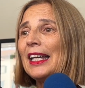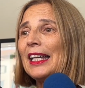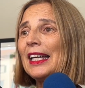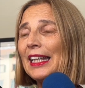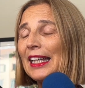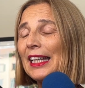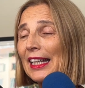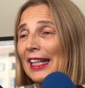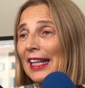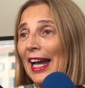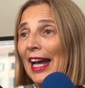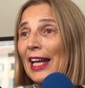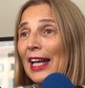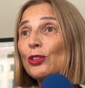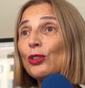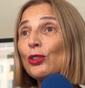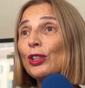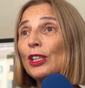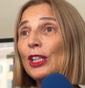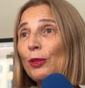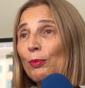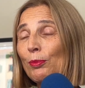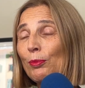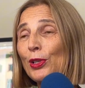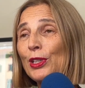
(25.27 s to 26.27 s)
In
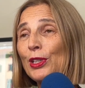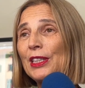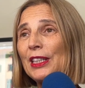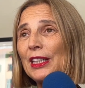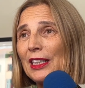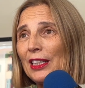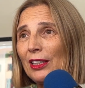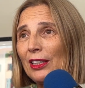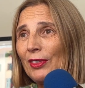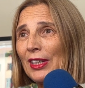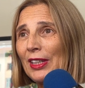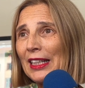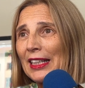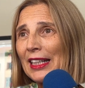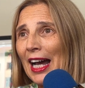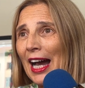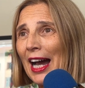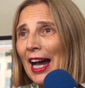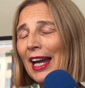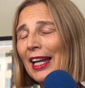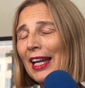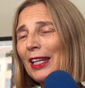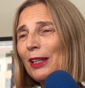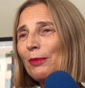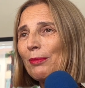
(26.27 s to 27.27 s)
caso di
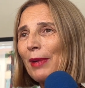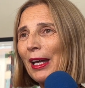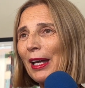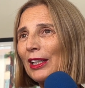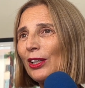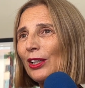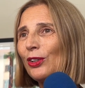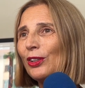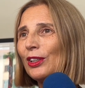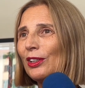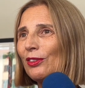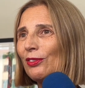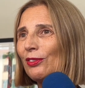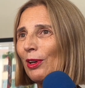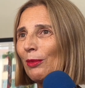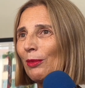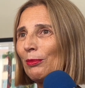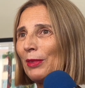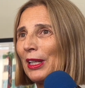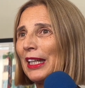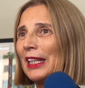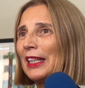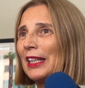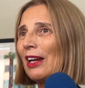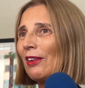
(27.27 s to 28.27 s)
positività il medico di
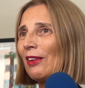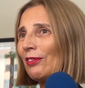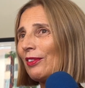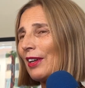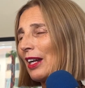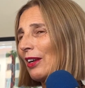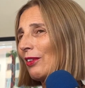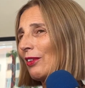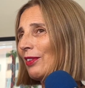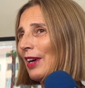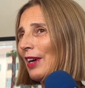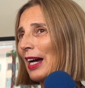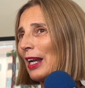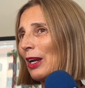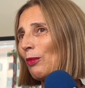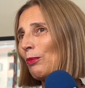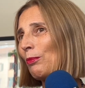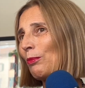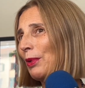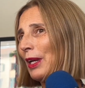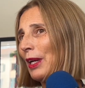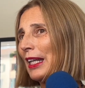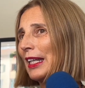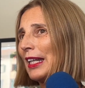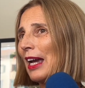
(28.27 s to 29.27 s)
famiglia farà fare un
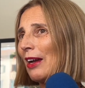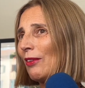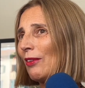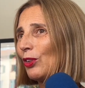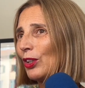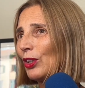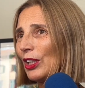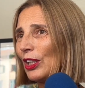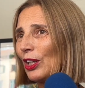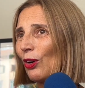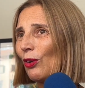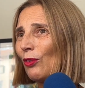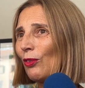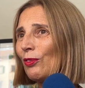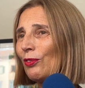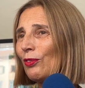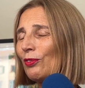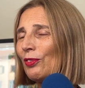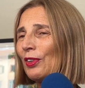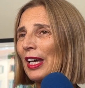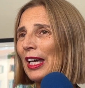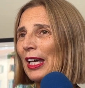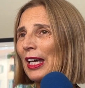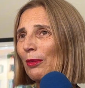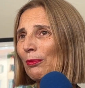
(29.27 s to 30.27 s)
prelievo di
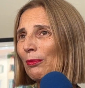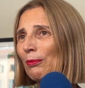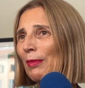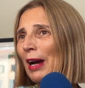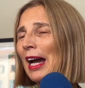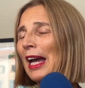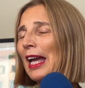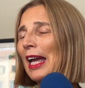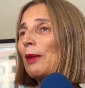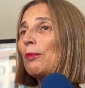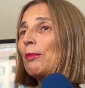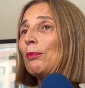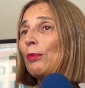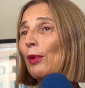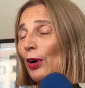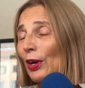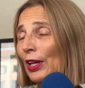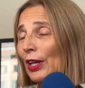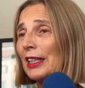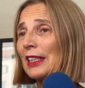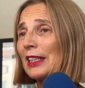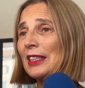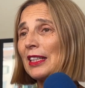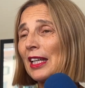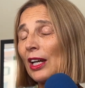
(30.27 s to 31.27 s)
conferma e
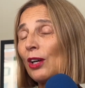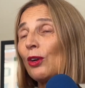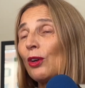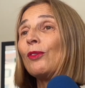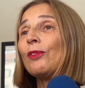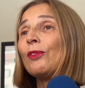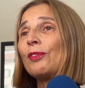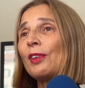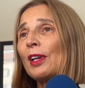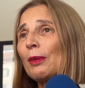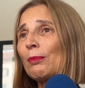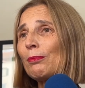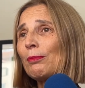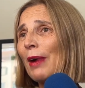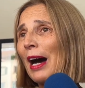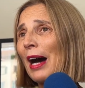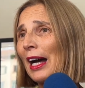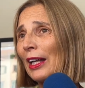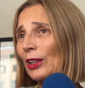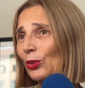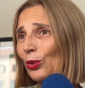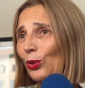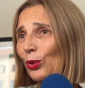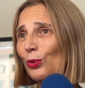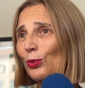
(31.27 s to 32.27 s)
poi, se
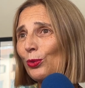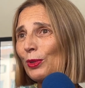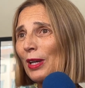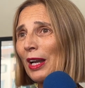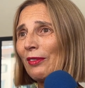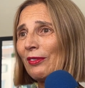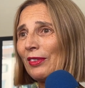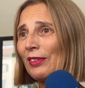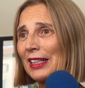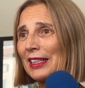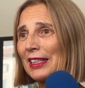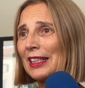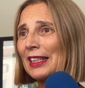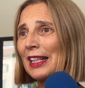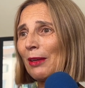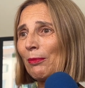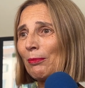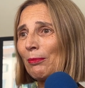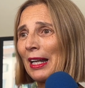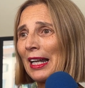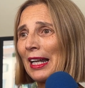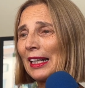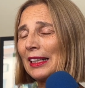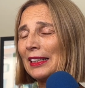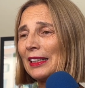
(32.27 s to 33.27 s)
confermato, una visita
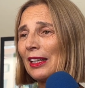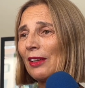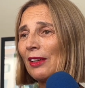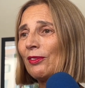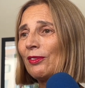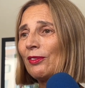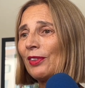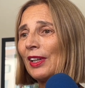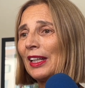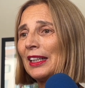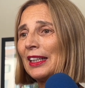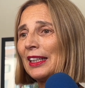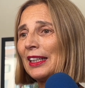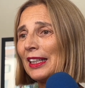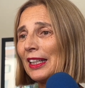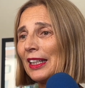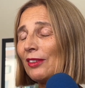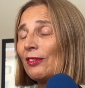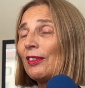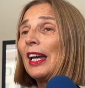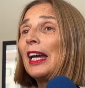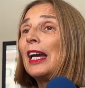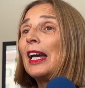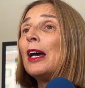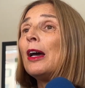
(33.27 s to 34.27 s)
in malattie
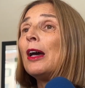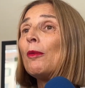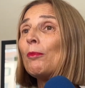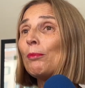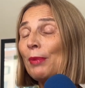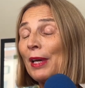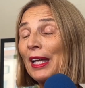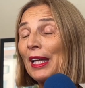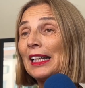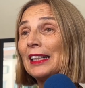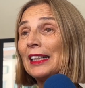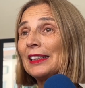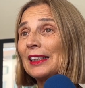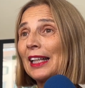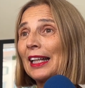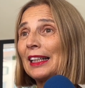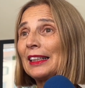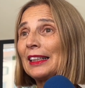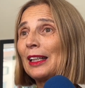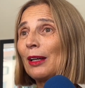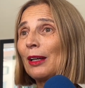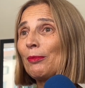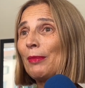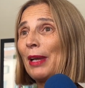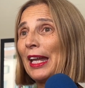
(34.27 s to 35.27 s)
infettive per il
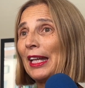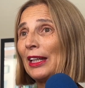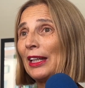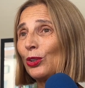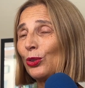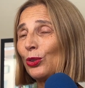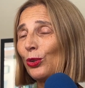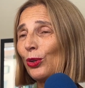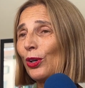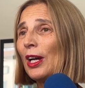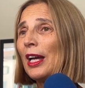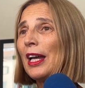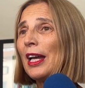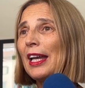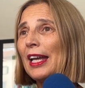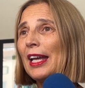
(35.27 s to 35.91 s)
trattamento.